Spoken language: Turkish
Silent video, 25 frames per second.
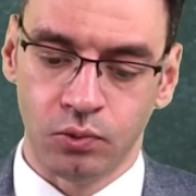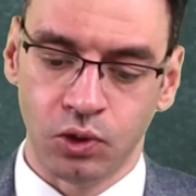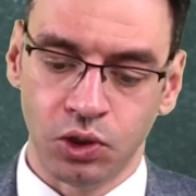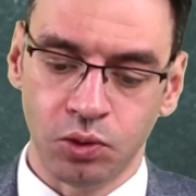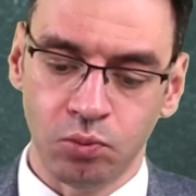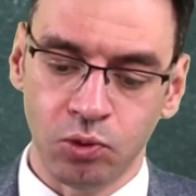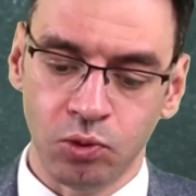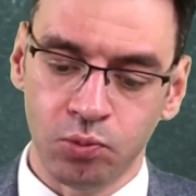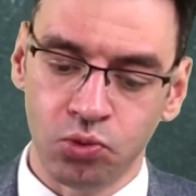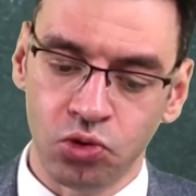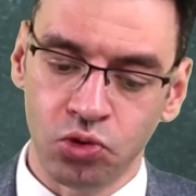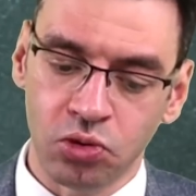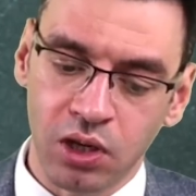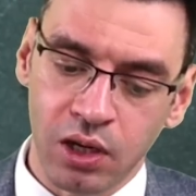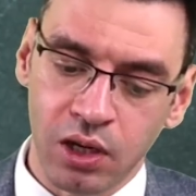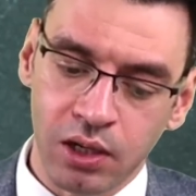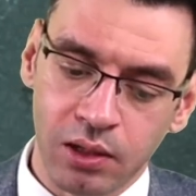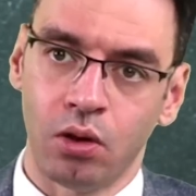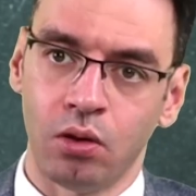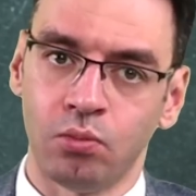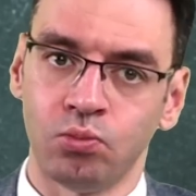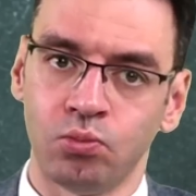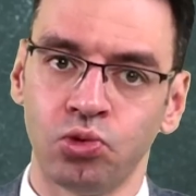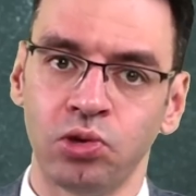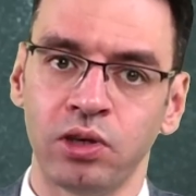Şimdi
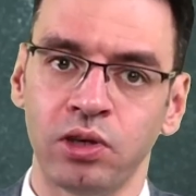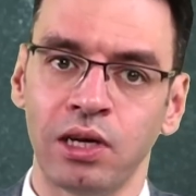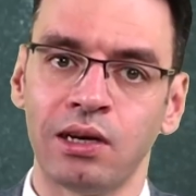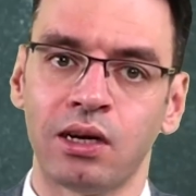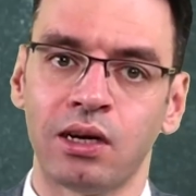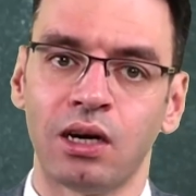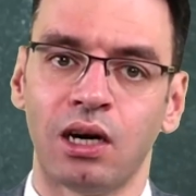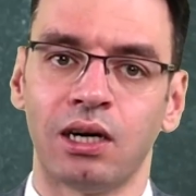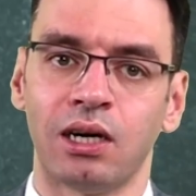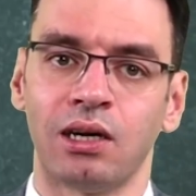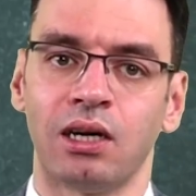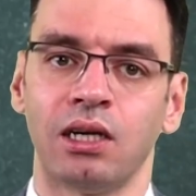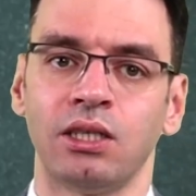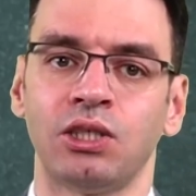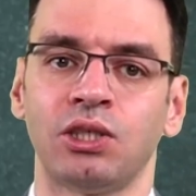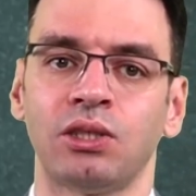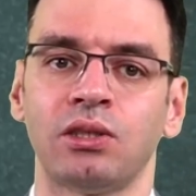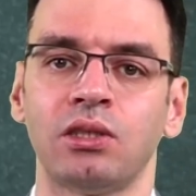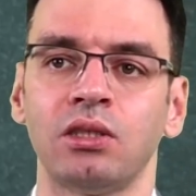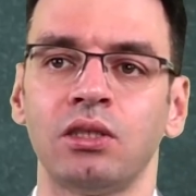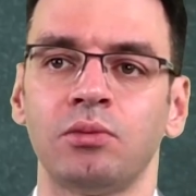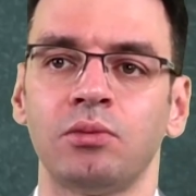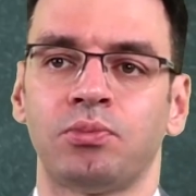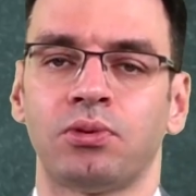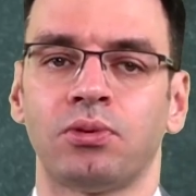burada bunu ilk
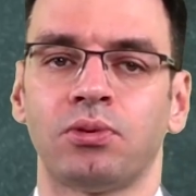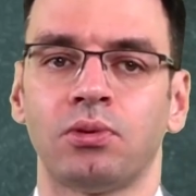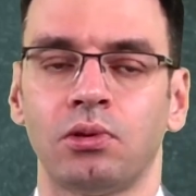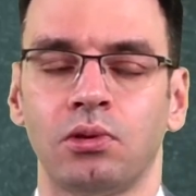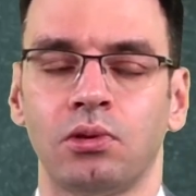araştırıp